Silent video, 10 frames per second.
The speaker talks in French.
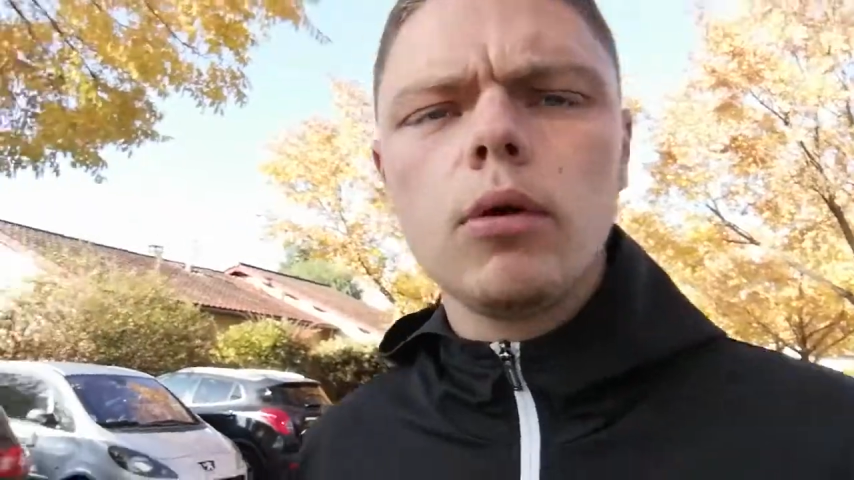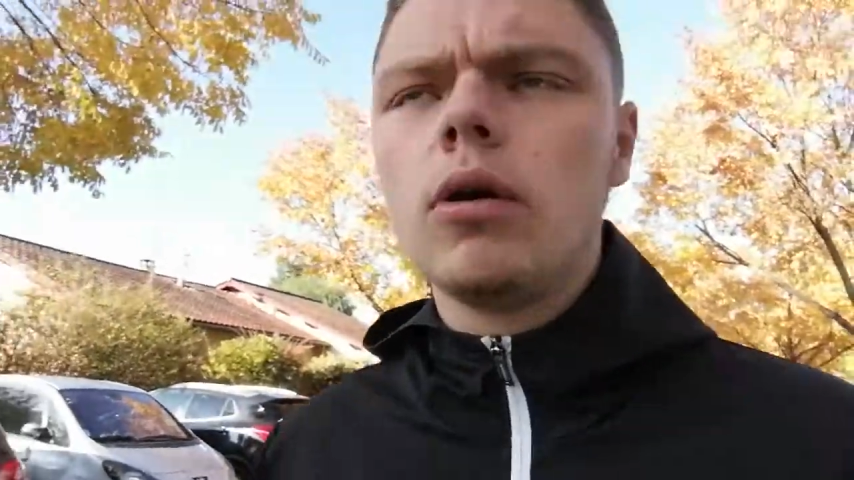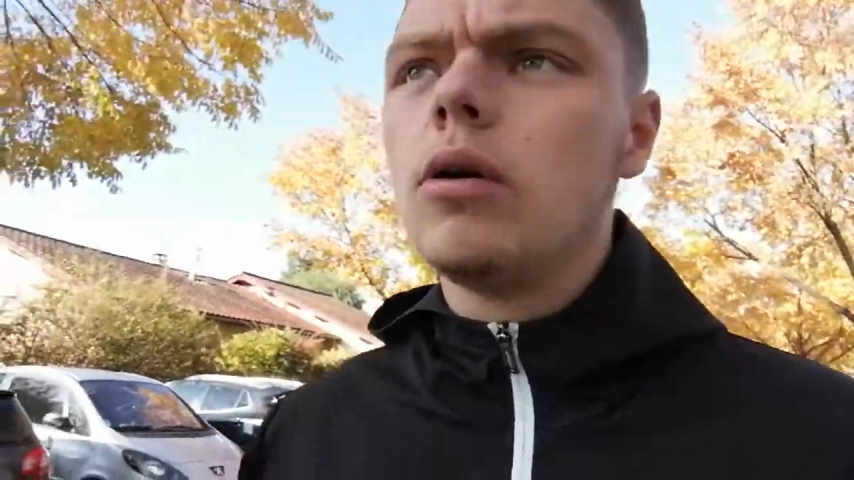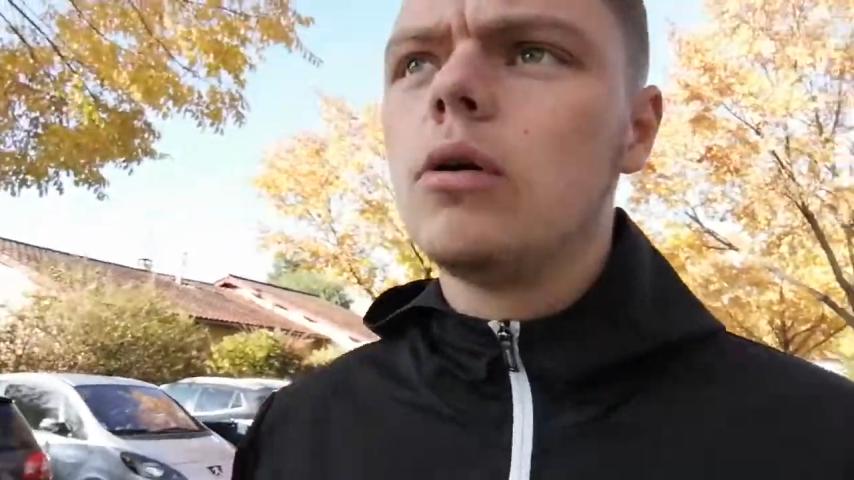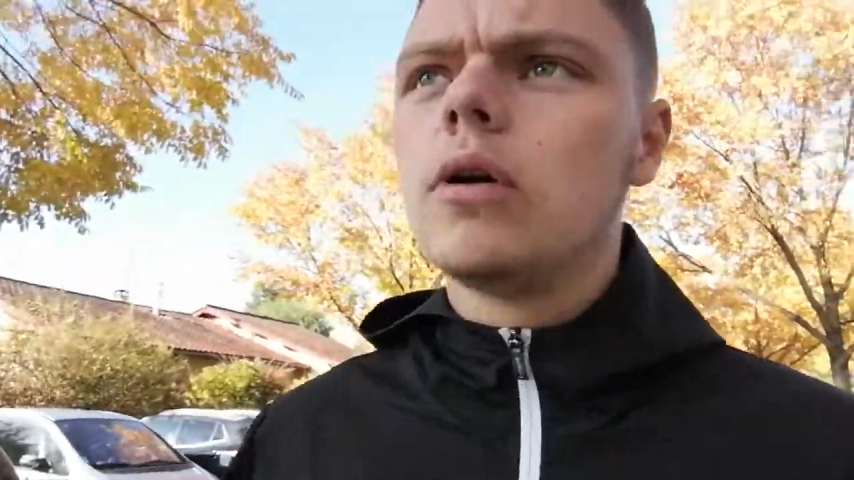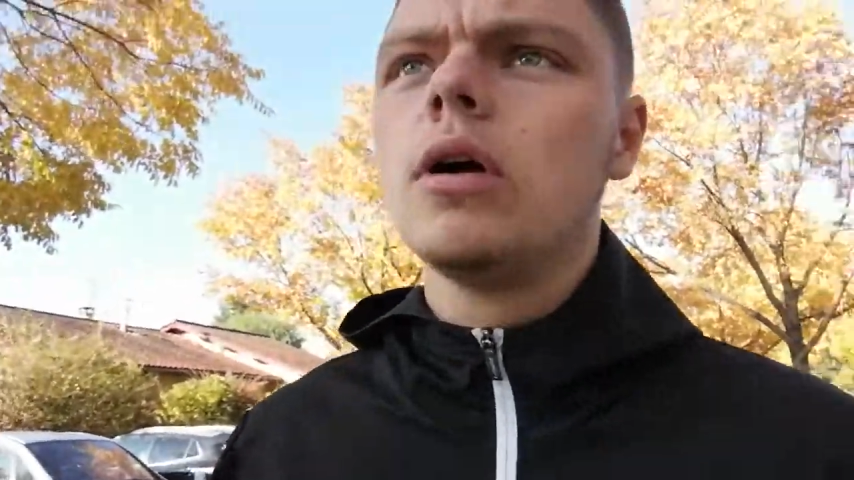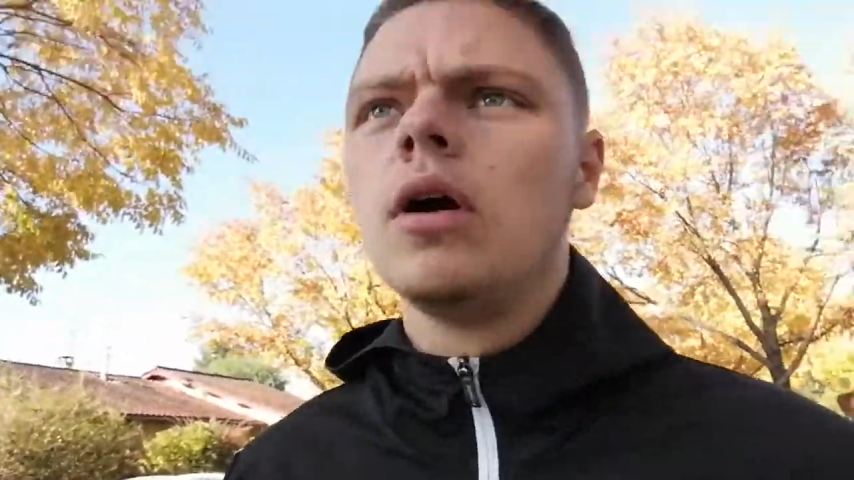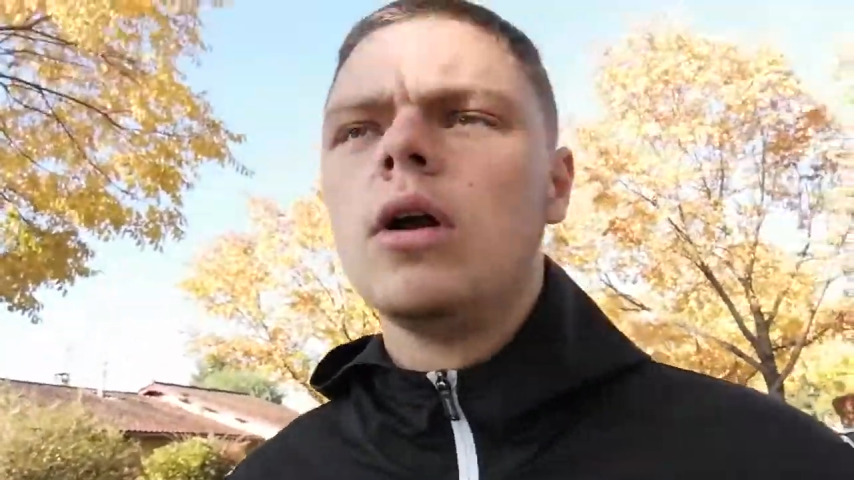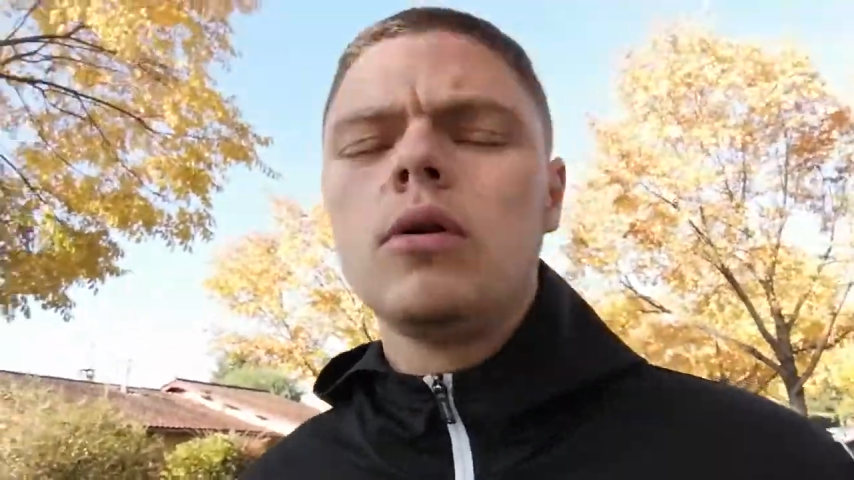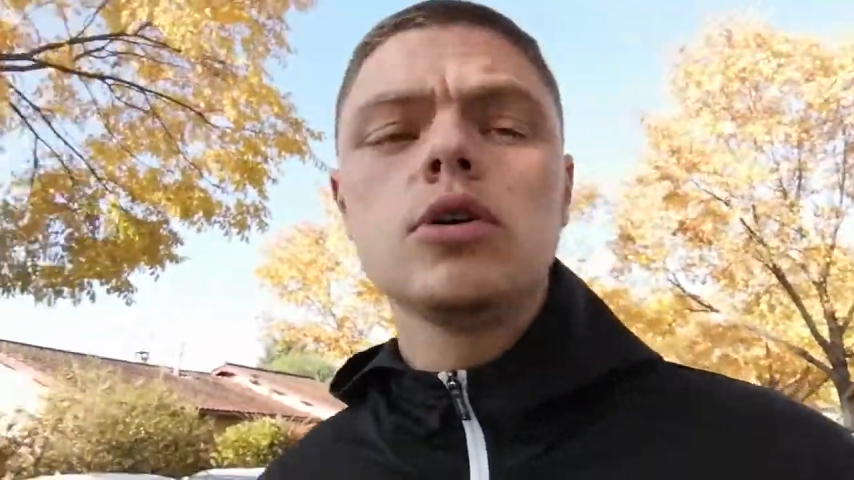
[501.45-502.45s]

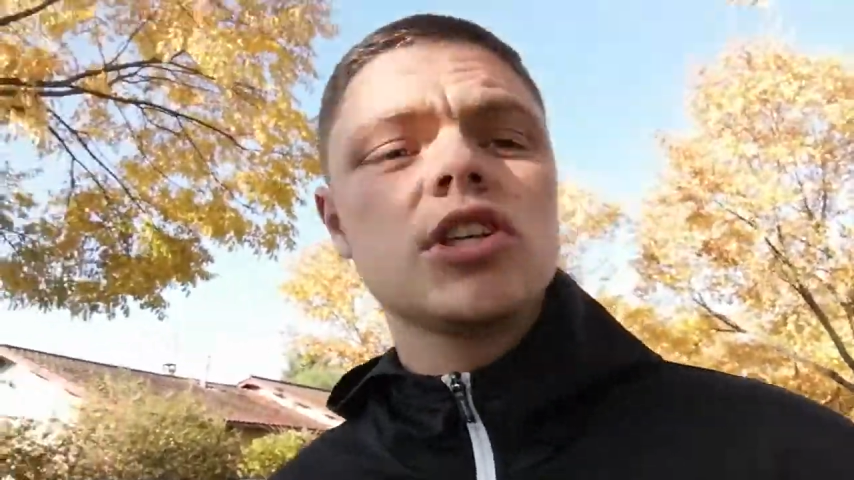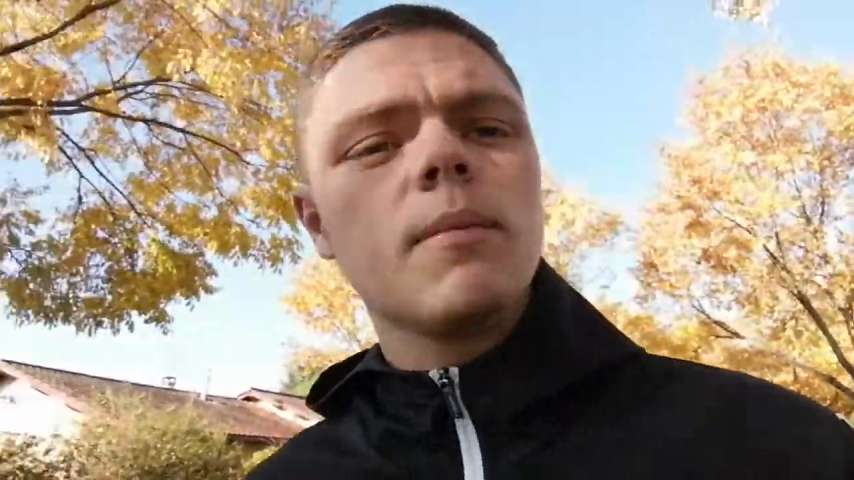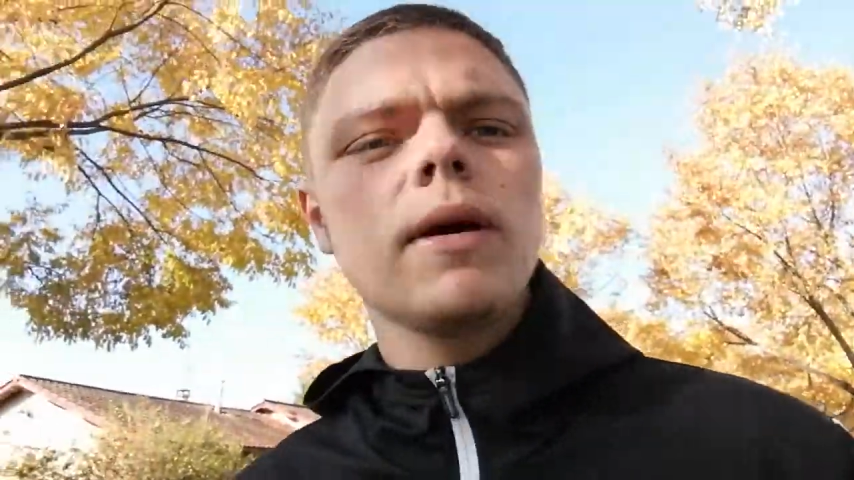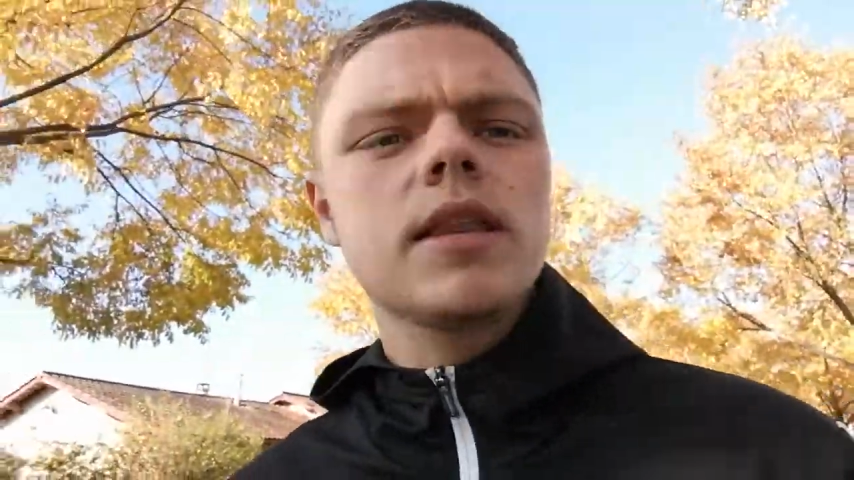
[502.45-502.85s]
le, schéma